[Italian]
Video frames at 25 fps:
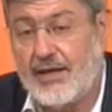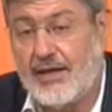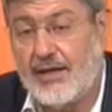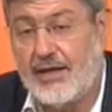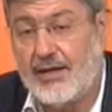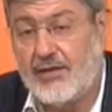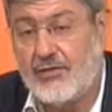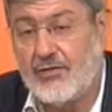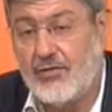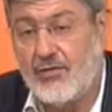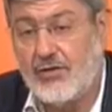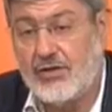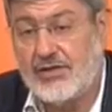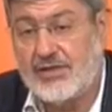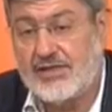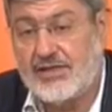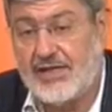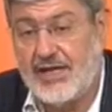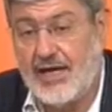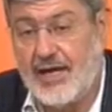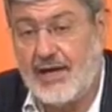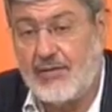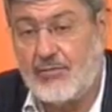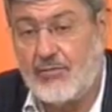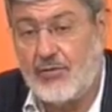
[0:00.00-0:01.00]
noi
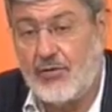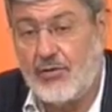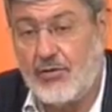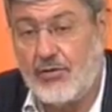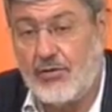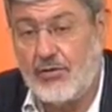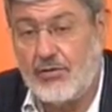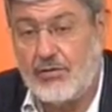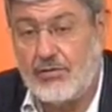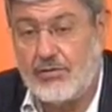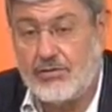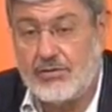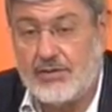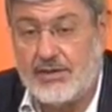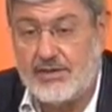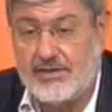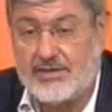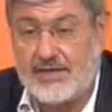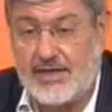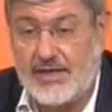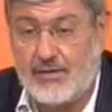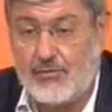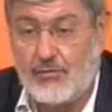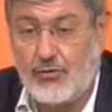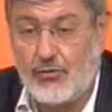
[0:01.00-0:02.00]
siamo
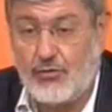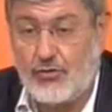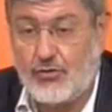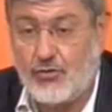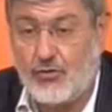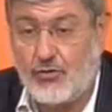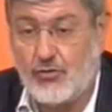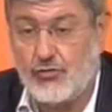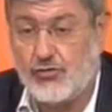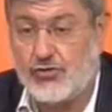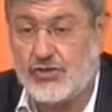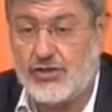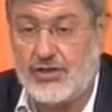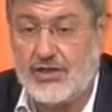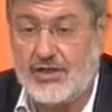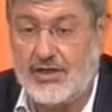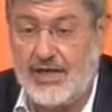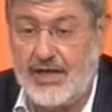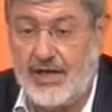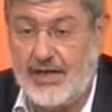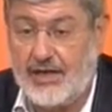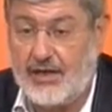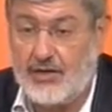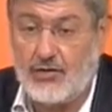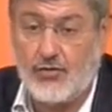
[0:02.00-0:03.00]
diciamo,
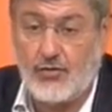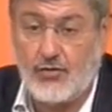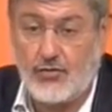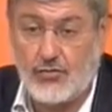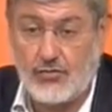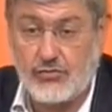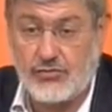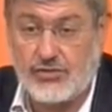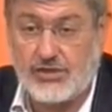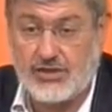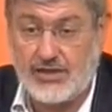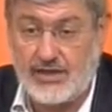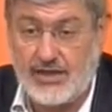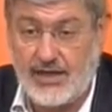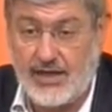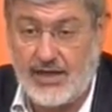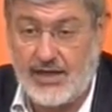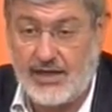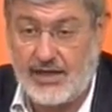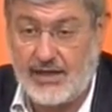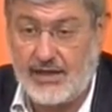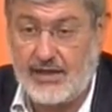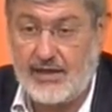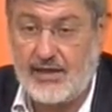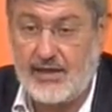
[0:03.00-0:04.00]
consiglieri non
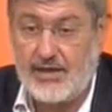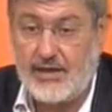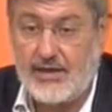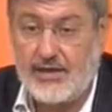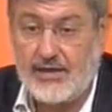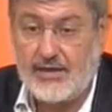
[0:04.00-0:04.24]
consiglieri,